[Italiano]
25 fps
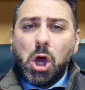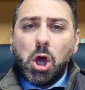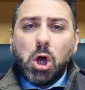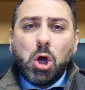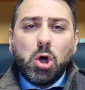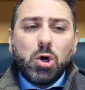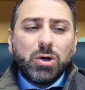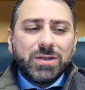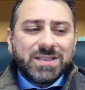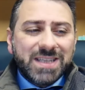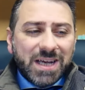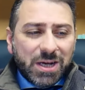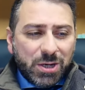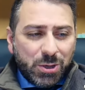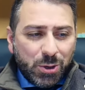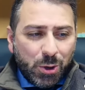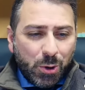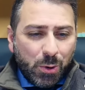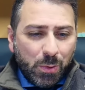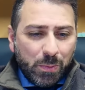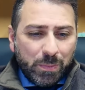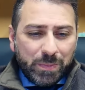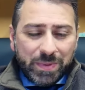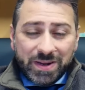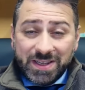Cosa
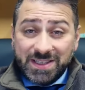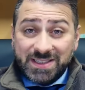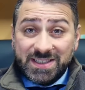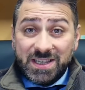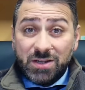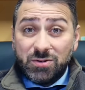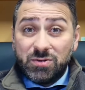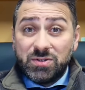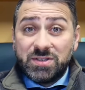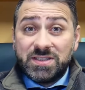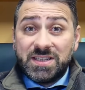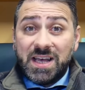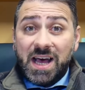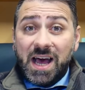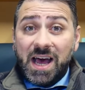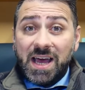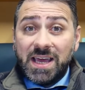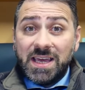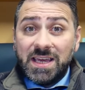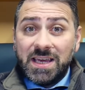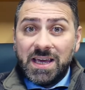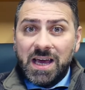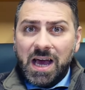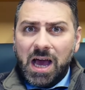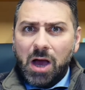compri se non
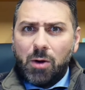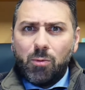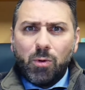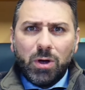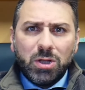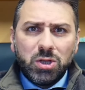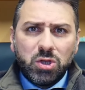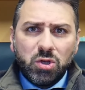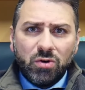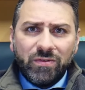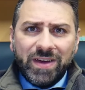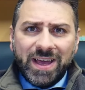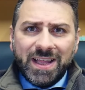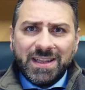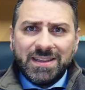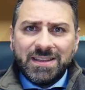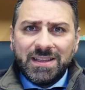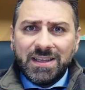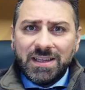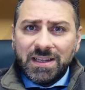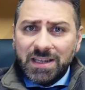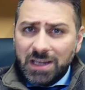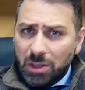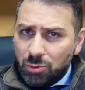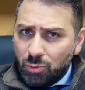sai a quanto
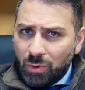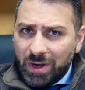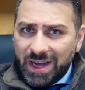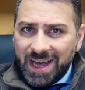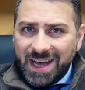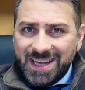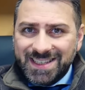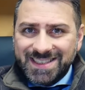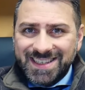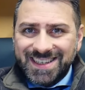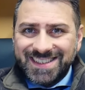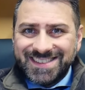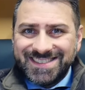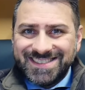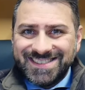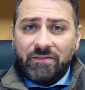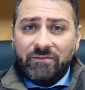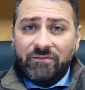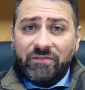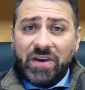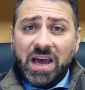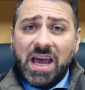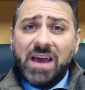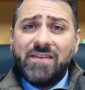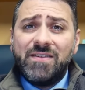vendi la tua casa?
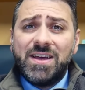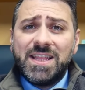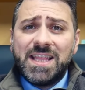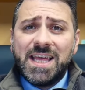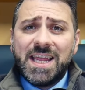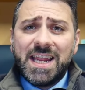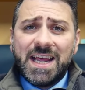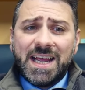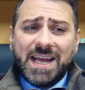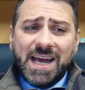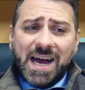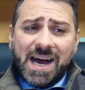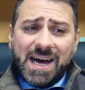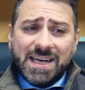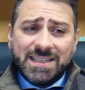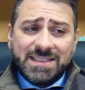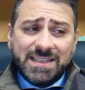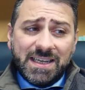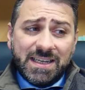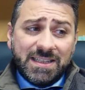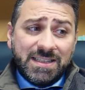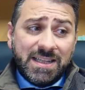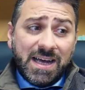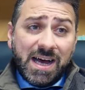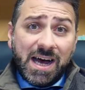Vai a vedere
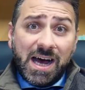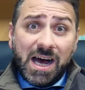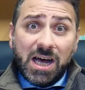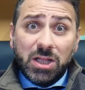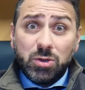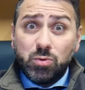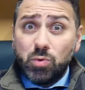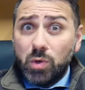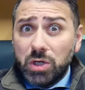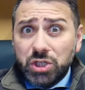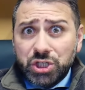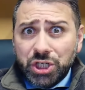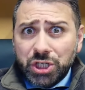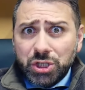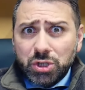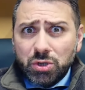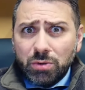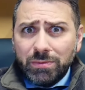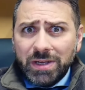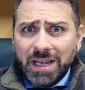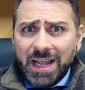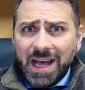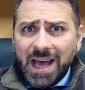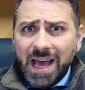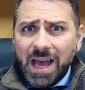case da
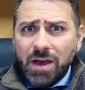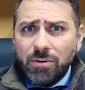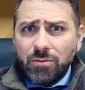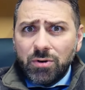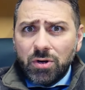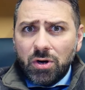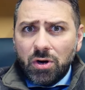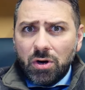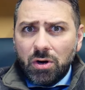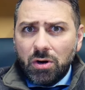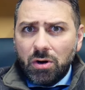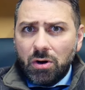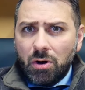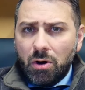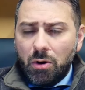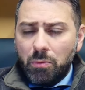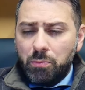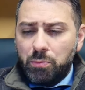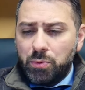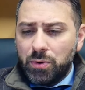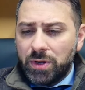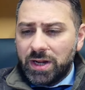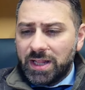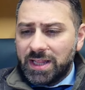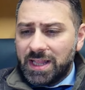200.000 euro
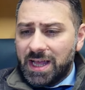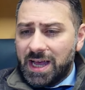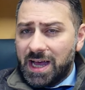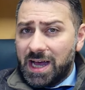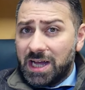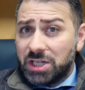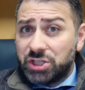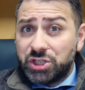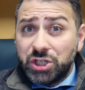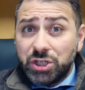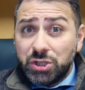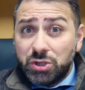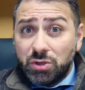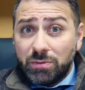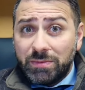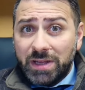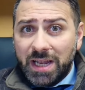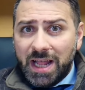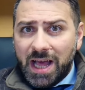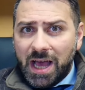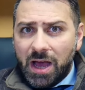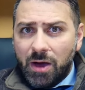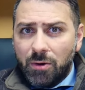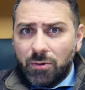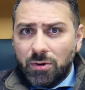oppure da
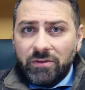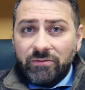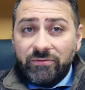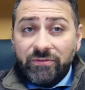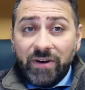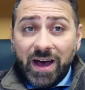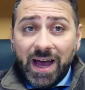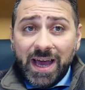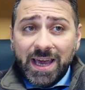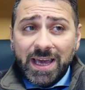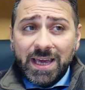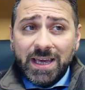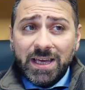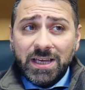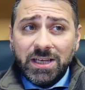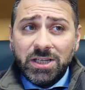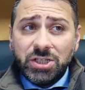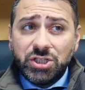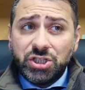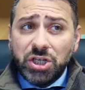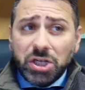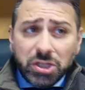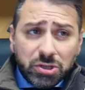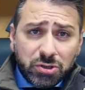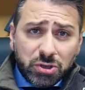100.000 euro? Fai
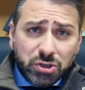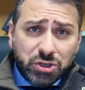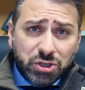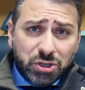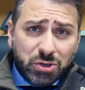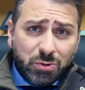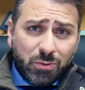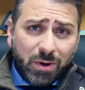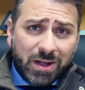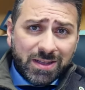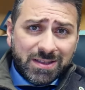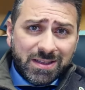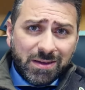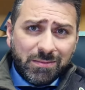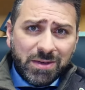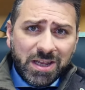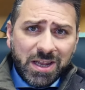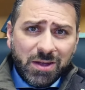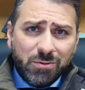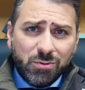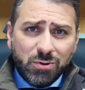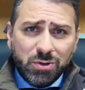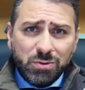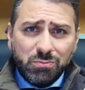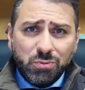150.000
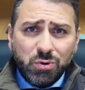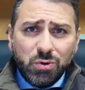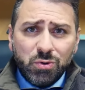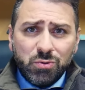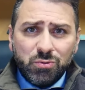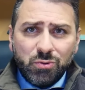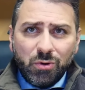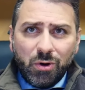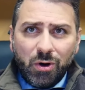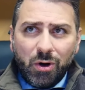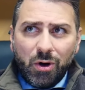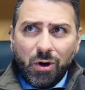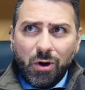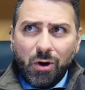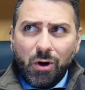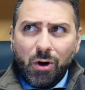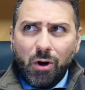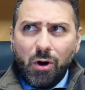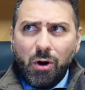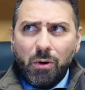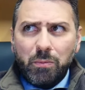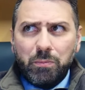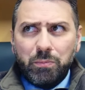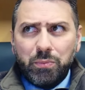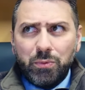euro di mutuo
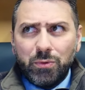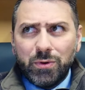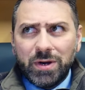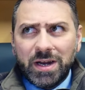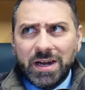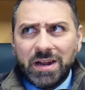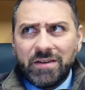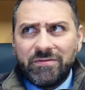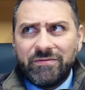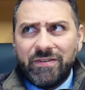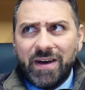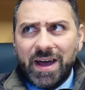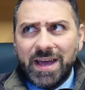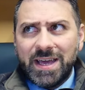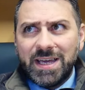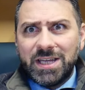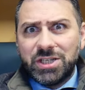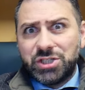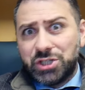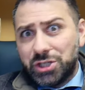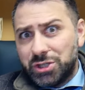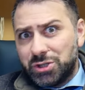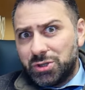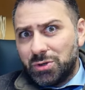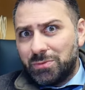oppure ne fai
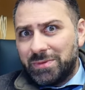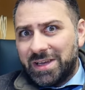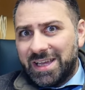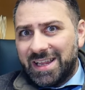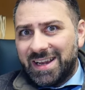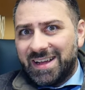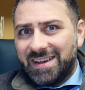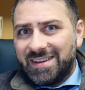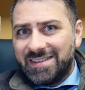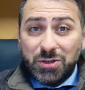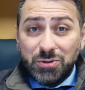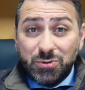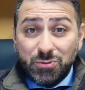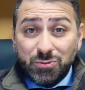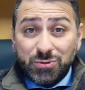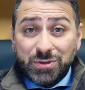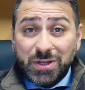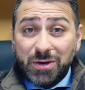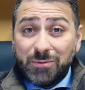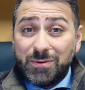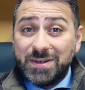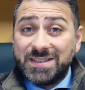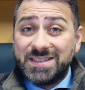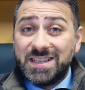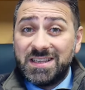100.000.
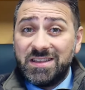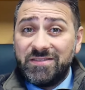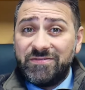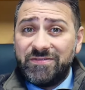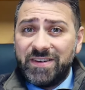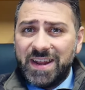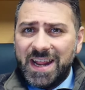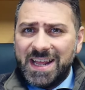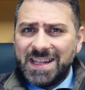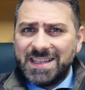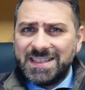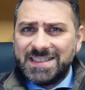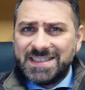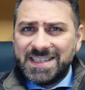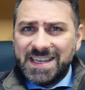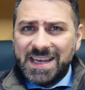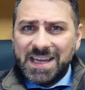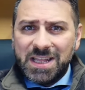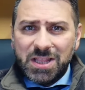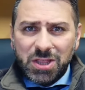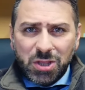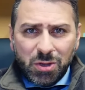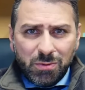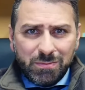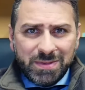Tutte queste
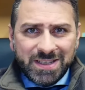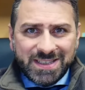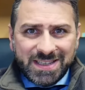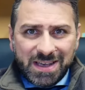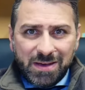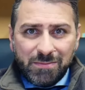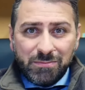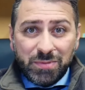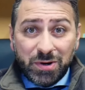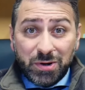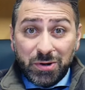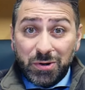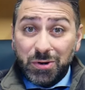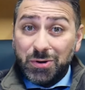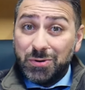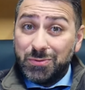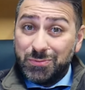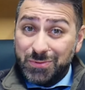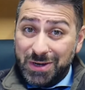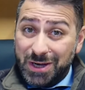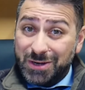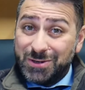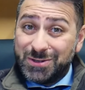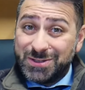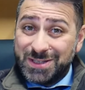differenze non mi sembrano
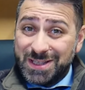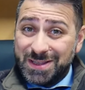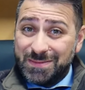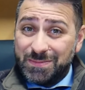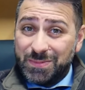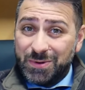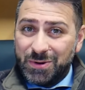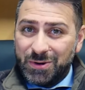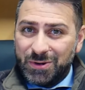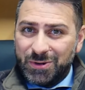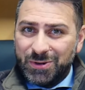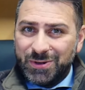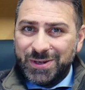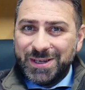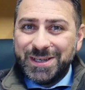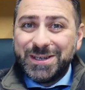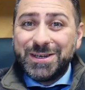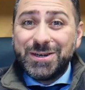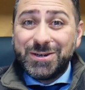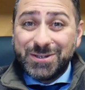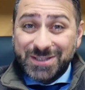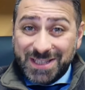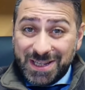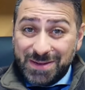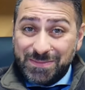una cosa da poco.
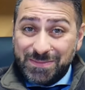Cosa ne